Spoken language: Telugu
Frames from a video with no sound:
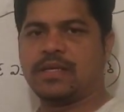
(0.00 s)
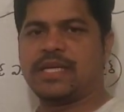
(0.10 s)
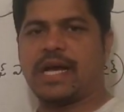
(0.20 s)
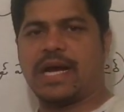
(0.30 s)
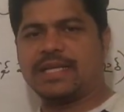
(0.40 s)

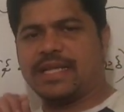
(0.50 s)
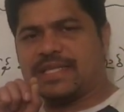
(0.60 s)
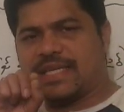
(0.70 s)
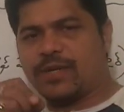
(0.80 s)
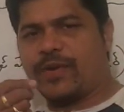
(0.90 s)
ఈ ఆర్థిక
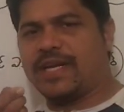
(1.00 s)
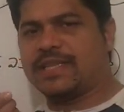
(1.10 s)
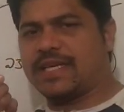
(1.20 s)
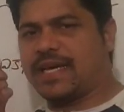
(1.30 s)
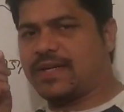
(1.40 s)
సర్వేని
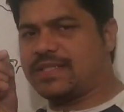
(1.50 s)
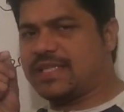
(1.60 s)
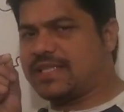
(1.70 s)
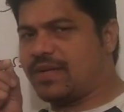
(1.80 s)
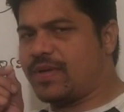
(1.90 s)
తయారు
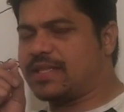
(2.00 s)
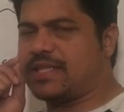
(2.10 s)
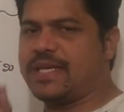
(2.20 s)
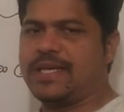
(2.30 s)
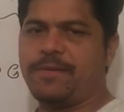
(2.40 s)
చేసిన వ్యక్తి